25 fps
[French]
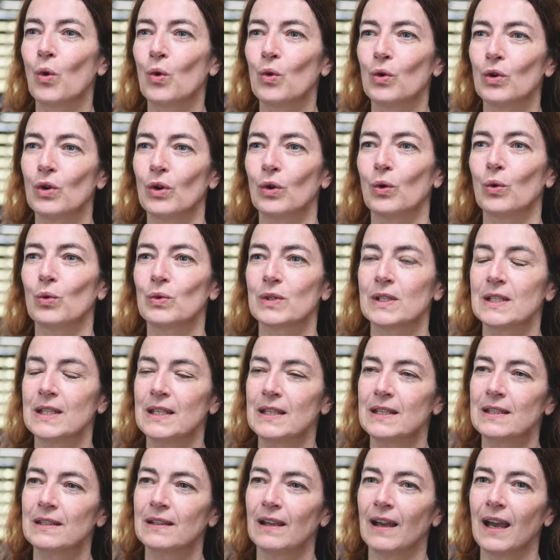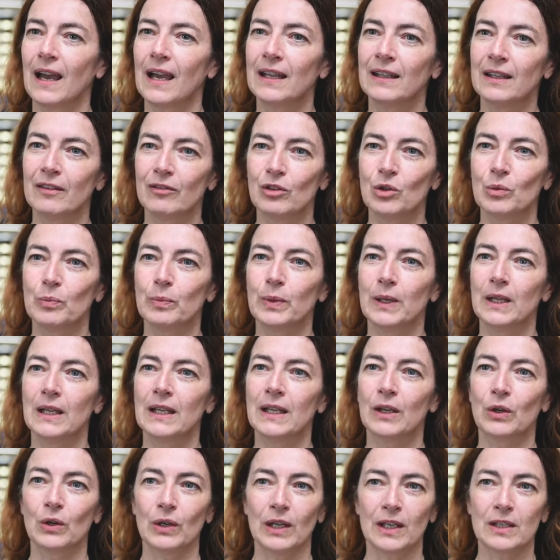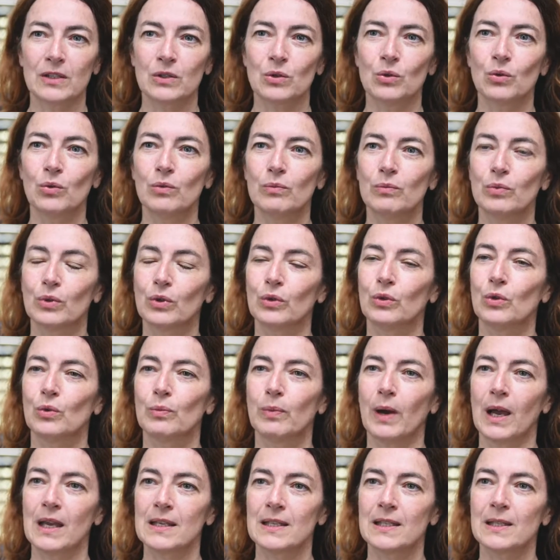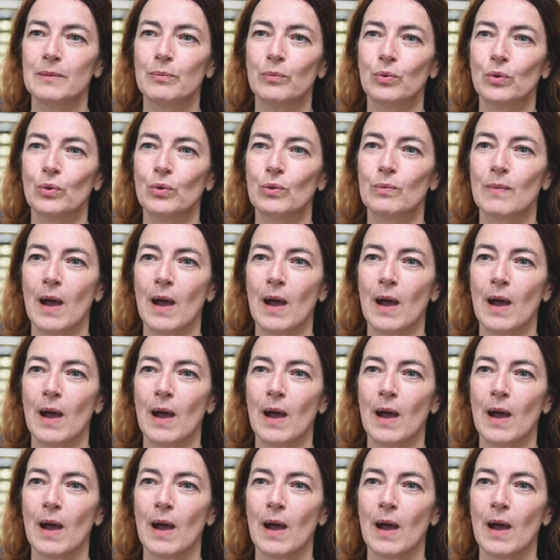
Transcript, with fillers: rôle consiste à développer les collections pour nos principaux